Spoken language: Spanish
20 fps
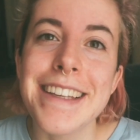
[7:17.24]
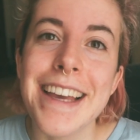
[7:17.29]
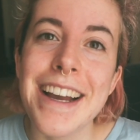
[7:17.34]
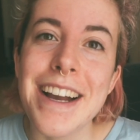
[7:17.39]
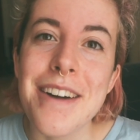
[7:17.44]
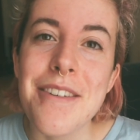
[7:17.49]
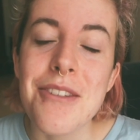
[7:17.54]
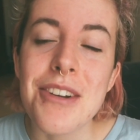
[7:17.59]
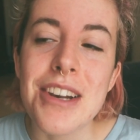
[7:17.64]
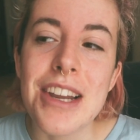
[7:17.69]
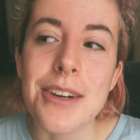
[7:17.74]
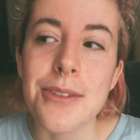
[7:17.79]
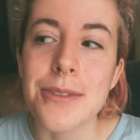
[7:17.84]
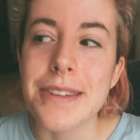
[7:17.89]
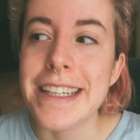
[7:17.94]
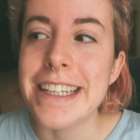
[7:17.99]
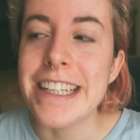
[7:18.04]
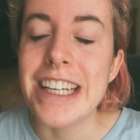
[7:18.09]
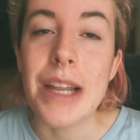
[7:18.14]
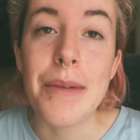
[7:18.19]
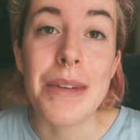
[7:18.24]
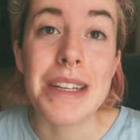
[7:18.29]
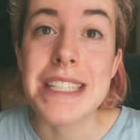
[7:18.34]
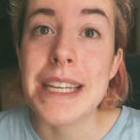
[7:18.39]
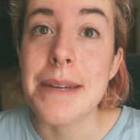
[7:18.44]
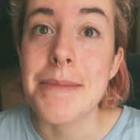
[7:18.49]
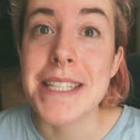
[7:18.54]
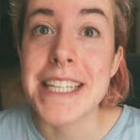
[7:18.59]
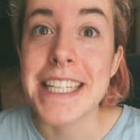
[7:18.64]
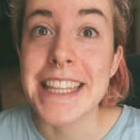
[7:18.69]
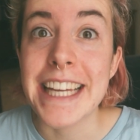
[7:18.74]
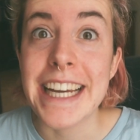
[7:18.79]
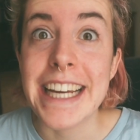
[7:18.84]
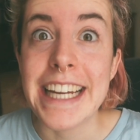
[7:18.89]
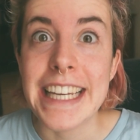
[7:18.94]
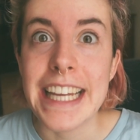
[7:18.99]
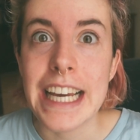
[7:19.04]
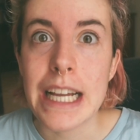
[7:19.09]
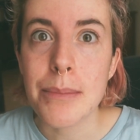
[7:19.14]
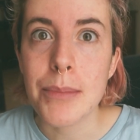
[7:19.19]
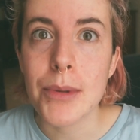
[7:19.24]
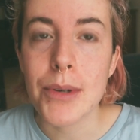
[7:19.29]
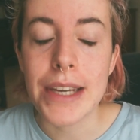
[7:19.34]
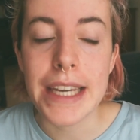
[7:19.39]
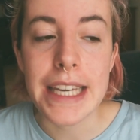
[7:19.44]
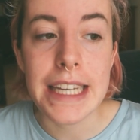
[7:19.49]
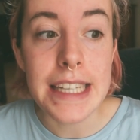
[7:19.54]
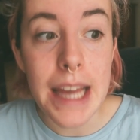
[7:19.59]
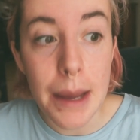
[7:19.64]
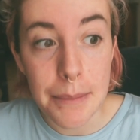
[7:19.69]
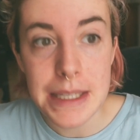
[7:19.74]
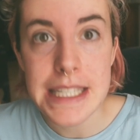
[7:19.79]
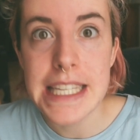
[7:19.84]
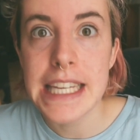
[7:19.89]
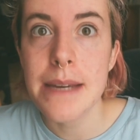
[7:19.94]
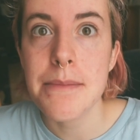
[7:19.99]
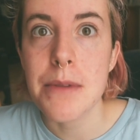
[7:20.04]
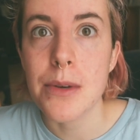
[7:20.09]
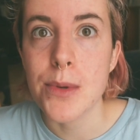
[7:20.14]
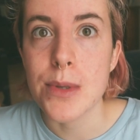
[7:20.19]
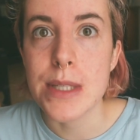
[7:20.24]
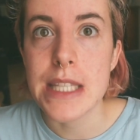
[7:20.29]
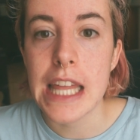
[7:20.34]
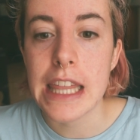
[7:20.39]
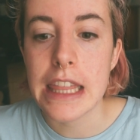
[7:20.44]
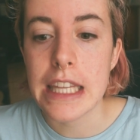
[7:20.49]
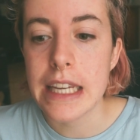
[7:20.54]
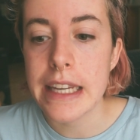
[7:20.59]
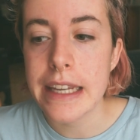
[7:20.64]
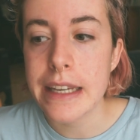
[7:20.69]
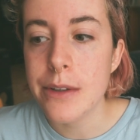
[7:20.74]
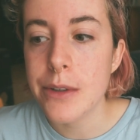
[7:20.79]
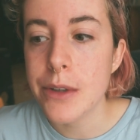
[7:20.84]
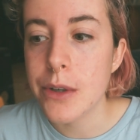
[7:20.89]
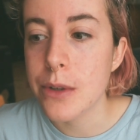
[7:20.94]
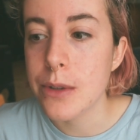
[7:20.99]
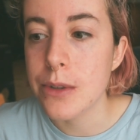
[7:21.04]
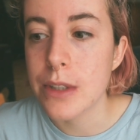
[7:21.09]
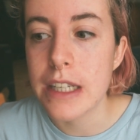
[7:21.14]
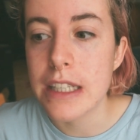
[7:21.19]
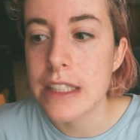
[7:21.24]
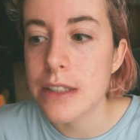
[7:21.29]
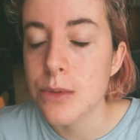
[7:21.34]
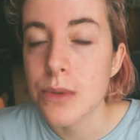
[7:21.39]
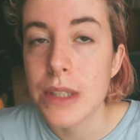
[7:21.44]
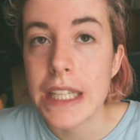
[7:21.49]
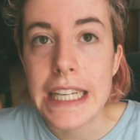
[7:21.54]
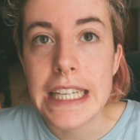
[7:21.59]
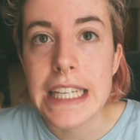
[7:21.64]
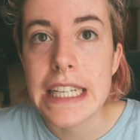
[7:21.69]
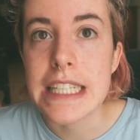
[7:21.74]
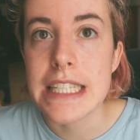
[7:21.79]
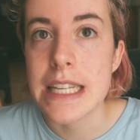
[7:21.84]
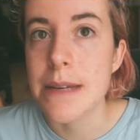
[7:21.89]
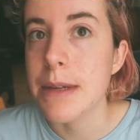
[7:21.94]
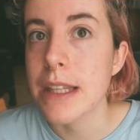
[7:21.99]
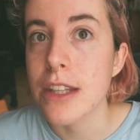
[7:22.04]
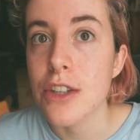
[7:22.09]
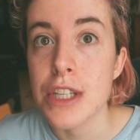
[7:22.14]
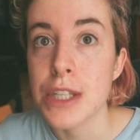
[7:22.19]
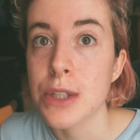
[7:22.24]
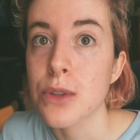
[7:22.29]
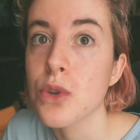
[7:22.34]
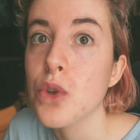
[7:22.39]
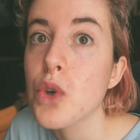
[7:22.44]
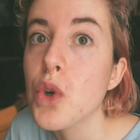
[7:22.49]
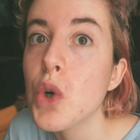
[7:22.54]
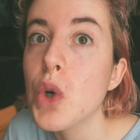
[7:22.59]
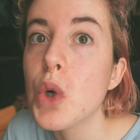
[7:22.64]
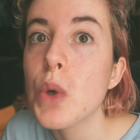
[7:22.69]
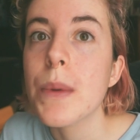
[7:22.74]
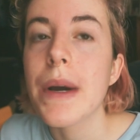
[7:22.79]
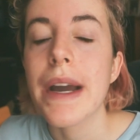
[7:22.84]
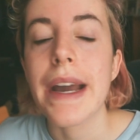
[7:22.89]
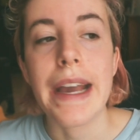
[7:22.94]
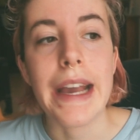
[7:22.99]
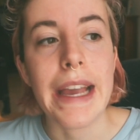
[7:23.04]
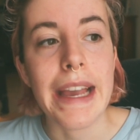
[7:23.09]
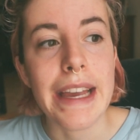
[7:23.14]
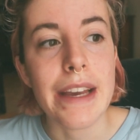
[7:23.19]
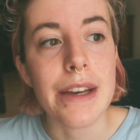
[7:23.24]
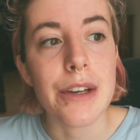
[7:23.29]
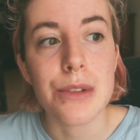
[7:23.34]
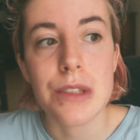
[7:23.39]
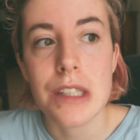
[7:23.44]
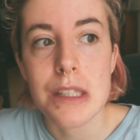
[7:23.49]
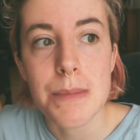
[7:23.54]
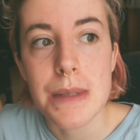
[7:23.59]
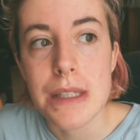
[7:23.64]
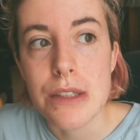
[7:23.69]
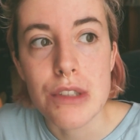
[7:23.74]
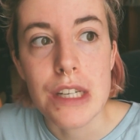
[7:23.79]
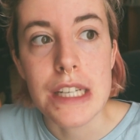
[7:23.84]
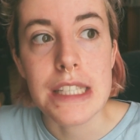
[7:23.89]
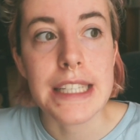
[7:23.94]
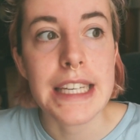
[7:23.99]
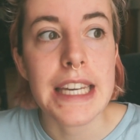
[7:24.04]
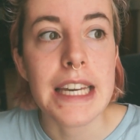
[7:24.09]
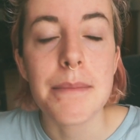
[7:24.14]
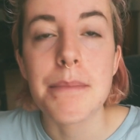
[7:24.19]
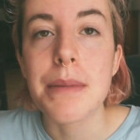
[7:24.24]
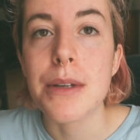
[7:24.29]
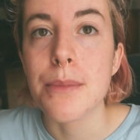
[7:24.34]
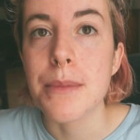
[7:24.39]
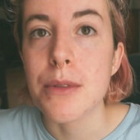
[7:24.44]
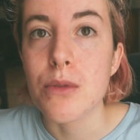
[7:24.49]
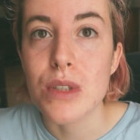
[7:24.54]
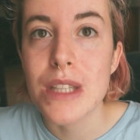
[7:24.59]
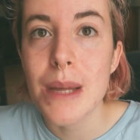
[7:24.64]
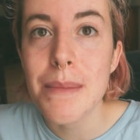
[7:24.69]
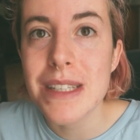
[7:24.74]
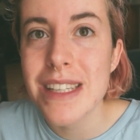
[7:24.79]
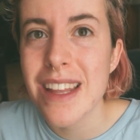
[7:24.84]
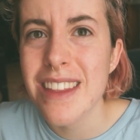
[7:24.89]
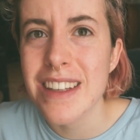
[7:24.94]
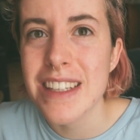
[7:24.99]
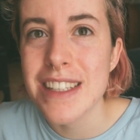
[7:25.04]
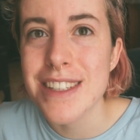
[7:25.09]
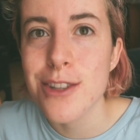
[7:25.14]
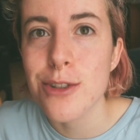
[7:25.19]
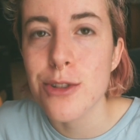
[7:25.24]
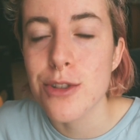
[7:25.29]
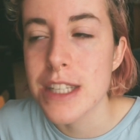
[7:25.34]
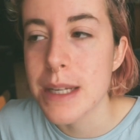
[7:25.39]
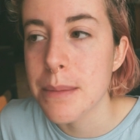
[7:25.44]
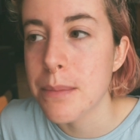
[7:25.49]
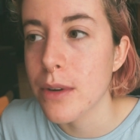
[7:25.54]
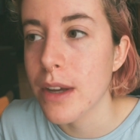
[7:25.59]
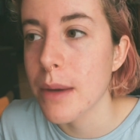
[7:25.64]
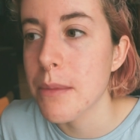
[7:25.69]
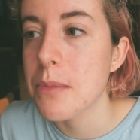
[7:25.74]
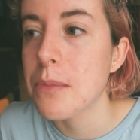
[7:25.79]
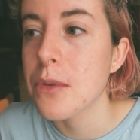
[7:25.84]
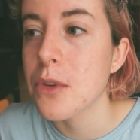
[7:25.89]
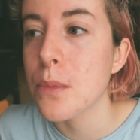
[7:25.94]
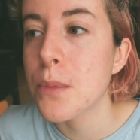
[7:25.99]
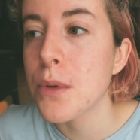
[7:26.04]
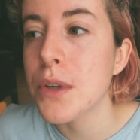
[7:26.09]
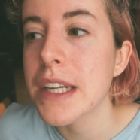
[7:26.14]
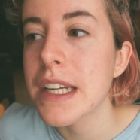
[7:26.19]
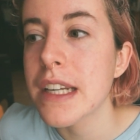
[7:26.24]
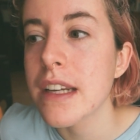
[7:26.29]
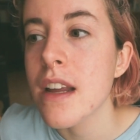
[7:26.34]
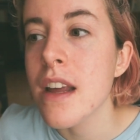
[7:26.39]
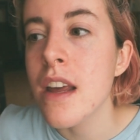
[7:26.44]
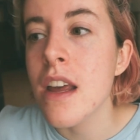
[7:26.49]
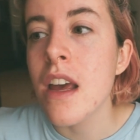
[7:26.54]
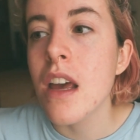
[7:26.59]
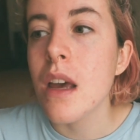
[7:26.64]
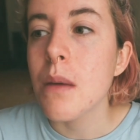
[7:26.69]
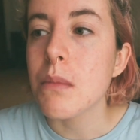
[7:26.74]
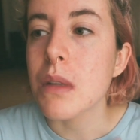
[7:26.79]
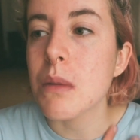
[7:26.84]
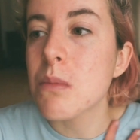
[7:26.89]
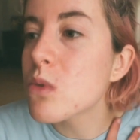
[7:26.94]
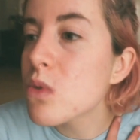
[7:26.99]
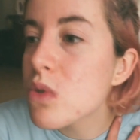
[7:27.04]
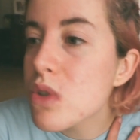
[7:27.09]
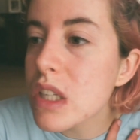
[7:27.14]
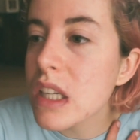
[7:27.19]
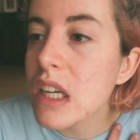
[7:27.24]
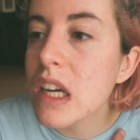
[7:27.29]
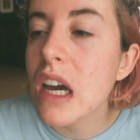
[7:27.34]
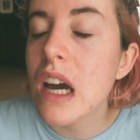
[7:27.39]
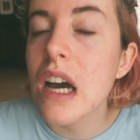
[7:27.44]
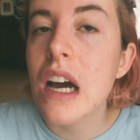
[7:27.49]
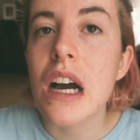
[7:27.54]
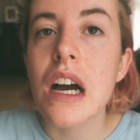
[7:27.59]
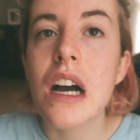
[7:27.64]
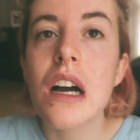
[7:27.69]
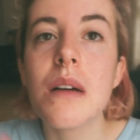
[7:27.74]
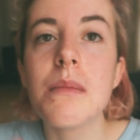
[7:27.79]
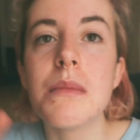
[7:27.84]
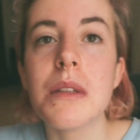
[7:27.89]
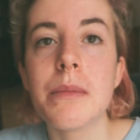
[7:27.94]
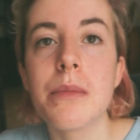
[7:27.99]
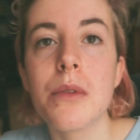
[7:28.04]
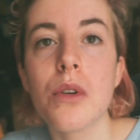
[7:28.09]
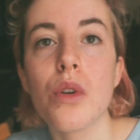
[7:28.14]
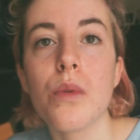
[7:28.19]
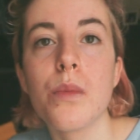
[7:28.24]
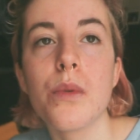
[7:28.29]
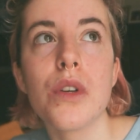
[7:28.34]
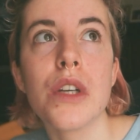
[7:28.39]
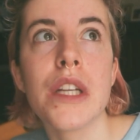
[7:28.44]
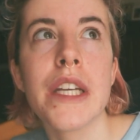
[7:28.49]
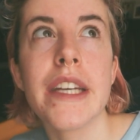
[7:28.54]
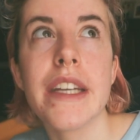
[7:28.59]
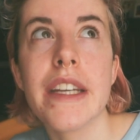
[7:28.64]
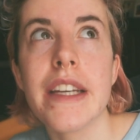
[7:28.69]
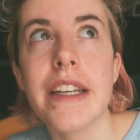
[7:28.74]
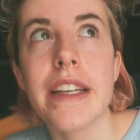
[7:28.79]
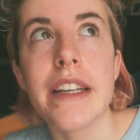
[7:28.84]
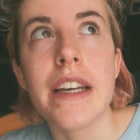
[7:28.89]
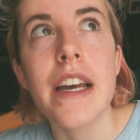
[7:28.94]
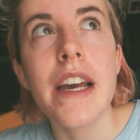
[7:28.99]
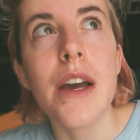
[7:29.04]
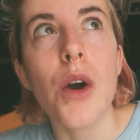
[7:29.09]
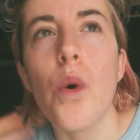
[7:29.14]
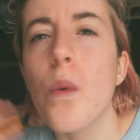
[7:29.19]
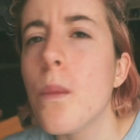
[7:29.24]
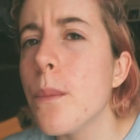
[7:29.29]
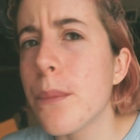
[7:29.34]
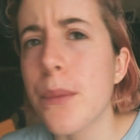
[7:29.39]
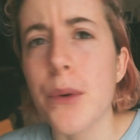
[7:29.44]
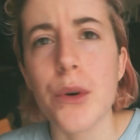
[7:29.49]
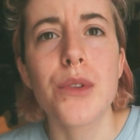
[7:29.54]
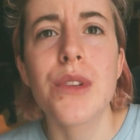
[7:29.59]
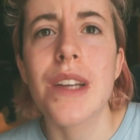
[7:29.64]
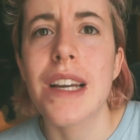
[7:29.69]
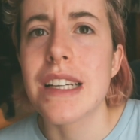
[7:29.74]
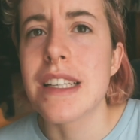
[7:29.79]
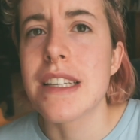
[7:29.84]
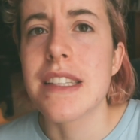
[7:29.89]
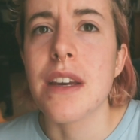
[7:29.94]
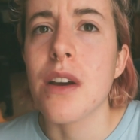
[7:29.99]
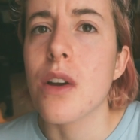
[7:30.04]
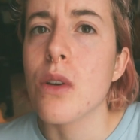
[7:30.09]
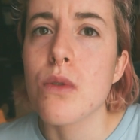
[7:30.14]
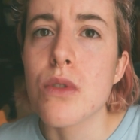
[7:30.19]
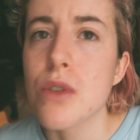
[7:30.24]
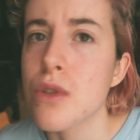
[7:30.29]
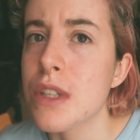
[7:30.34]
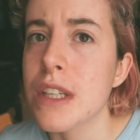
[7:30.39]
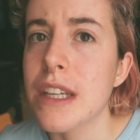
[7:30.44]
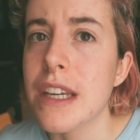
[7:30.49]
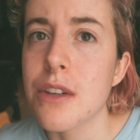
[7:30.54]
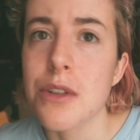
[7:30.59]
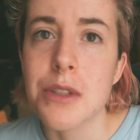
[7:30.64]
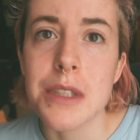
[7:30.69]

Ya he acabado la rutina, la verdad es que me sienta genial porque a mí sí que me gusta hacer otras rutinas de vídeos de YouTube que otras personas guían, pero me gusta más hacer esto, no sé, porque me puedo poner mi música, me puedo poner un podcast incluso si quiero